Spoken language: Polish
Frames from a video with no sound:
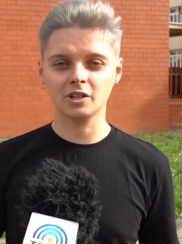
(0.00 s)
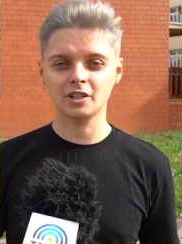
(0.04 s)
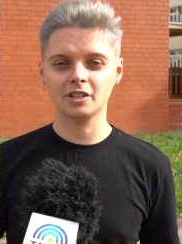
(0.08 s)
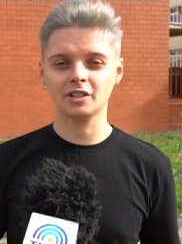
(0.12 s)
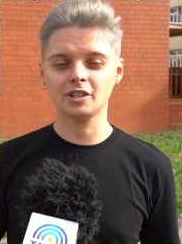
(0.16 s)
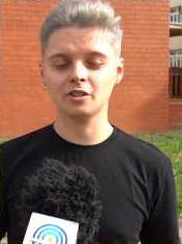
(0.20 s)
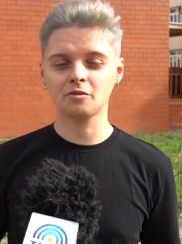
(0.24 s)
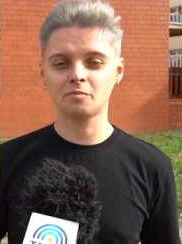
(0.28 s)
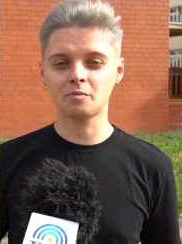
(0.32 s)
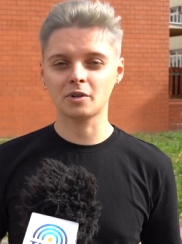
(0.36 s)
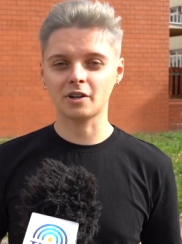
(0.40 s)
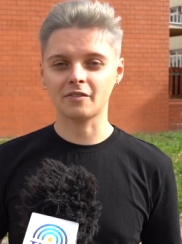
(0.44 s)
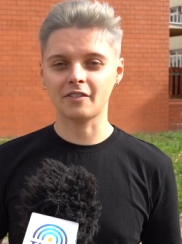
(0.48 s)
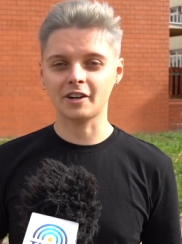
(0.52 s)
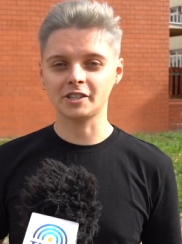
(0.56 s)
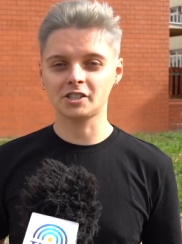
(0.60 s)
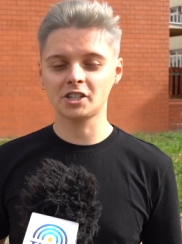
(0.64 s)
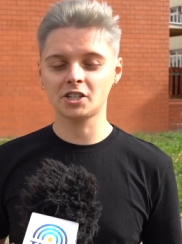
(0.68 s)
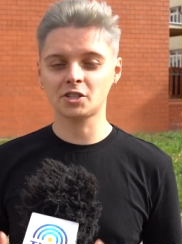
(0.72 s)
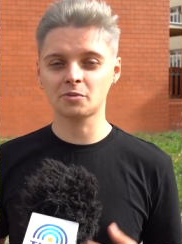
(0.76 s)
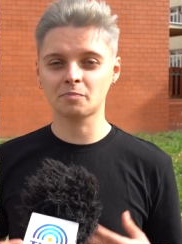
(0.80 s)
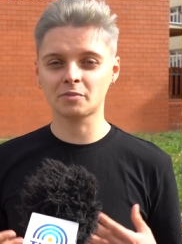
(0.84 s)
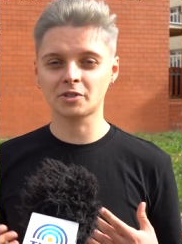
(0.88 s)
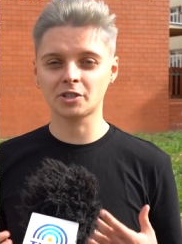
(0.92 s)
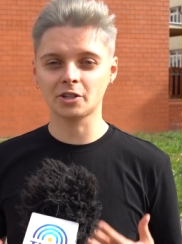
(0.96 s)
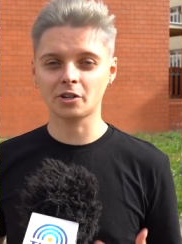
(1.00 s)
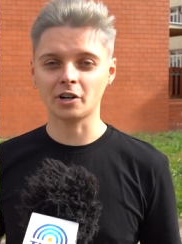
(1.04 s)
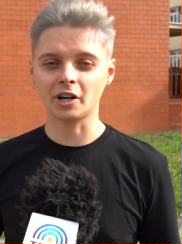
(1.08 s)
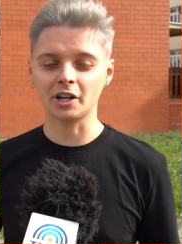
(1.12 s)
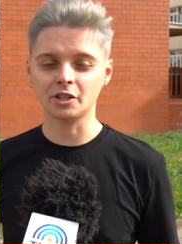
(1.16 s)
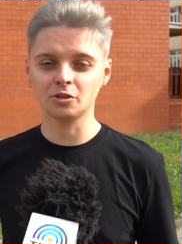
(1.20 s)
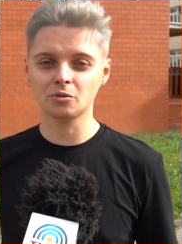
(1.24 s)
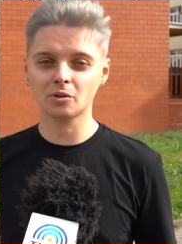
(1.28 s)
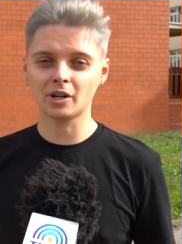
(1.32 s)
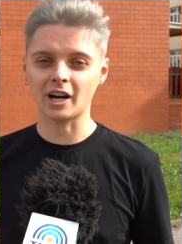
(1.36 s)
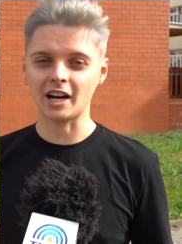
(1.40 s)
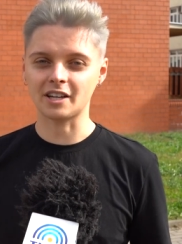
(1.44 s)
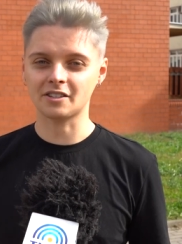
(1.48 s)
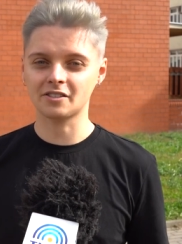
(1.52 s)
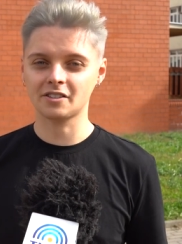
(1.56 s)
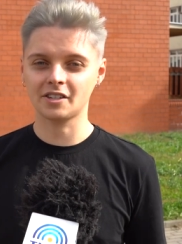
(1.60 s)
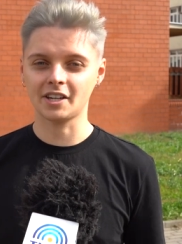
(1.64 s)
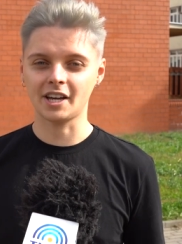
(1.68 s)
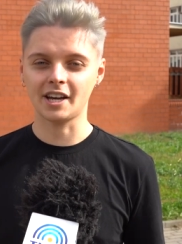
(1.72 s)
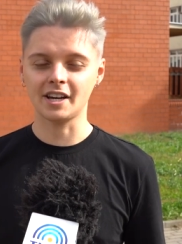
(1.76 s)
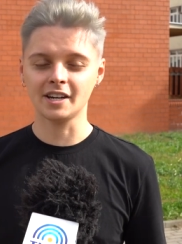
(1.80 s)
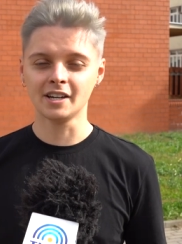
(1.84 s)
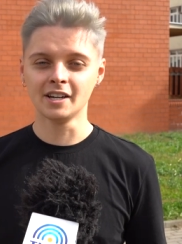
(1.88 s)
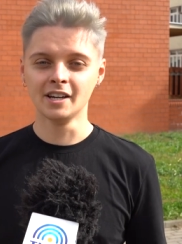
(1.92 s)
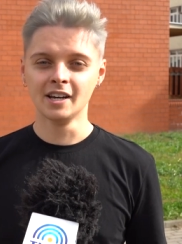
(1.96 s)
e, wprowadzić
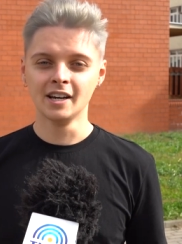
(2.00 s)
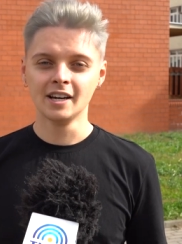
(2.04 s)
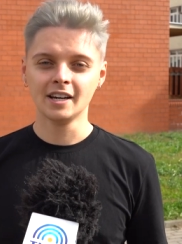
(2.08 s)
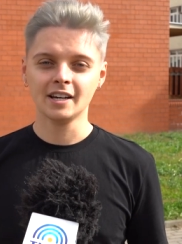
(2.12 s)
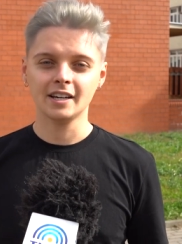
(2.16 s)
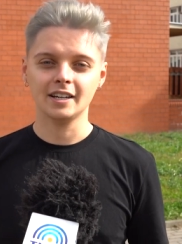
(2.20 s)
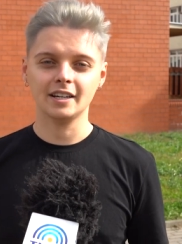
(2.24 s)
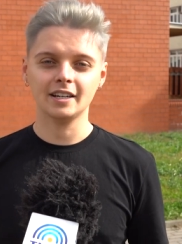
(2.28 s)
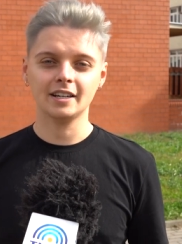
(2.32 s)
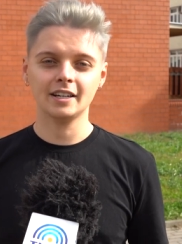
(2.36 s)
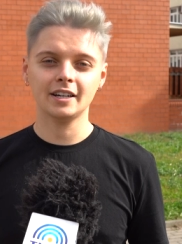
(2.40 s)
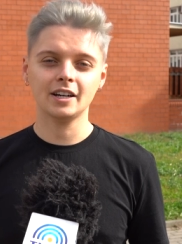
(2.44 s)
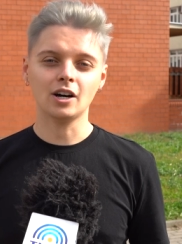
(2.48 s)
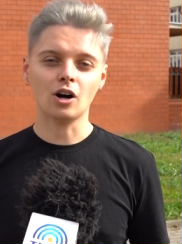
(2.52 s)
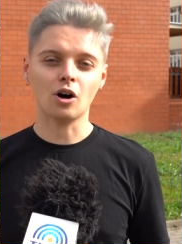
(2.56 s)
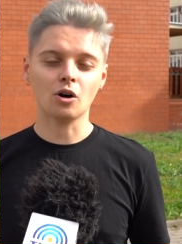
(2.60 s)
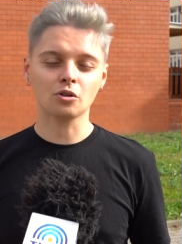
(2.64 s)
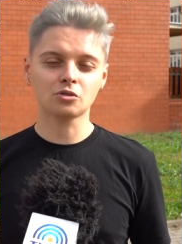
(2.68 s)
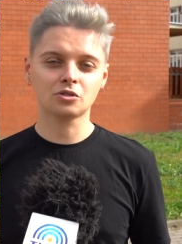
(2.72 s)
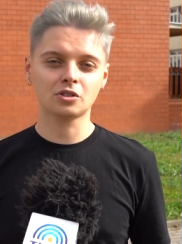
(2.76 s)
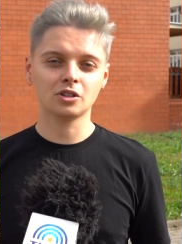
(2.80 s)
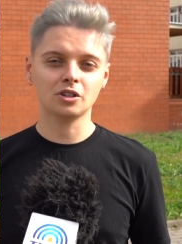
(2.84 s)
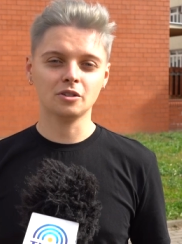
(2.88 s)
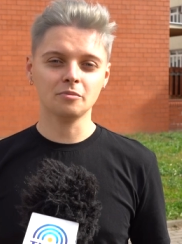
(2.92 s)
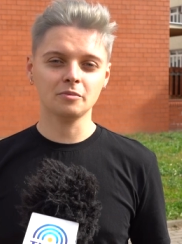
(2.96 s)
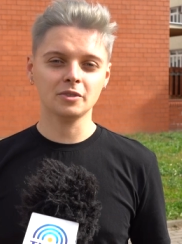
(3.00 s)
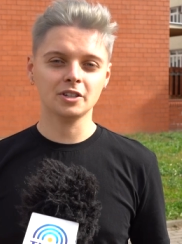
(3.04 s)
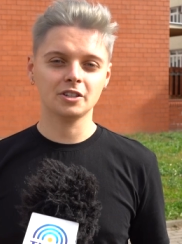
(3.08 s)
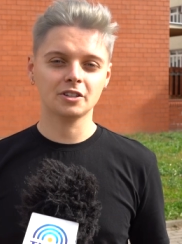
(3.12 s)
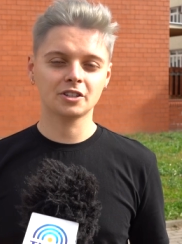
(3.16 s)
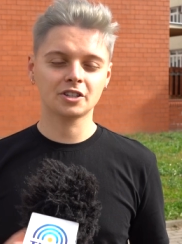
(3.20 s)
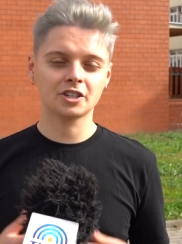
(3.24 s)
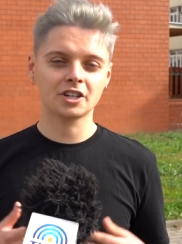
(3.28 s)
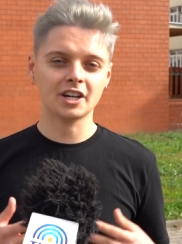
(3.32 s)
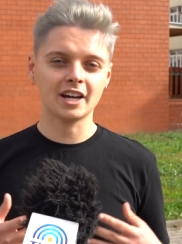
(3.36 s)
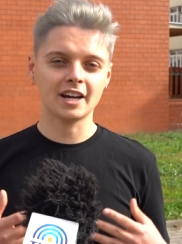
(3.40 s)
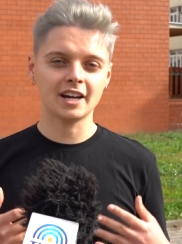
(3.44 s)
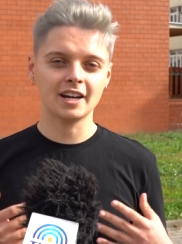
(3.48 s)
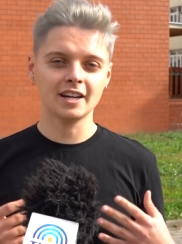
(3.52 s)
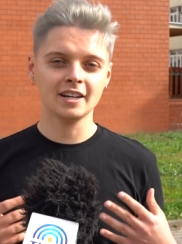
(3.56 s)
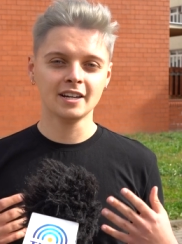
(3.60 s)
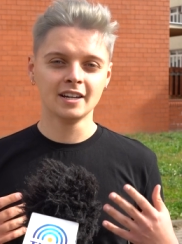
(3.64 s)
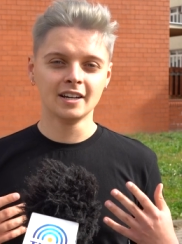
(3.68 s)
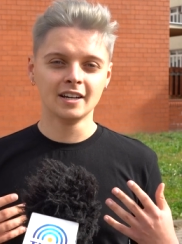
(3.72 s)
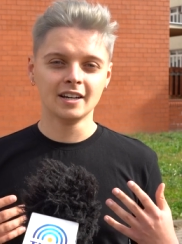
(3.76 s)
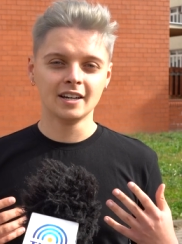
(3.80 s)
psychoedukację e, o tym, że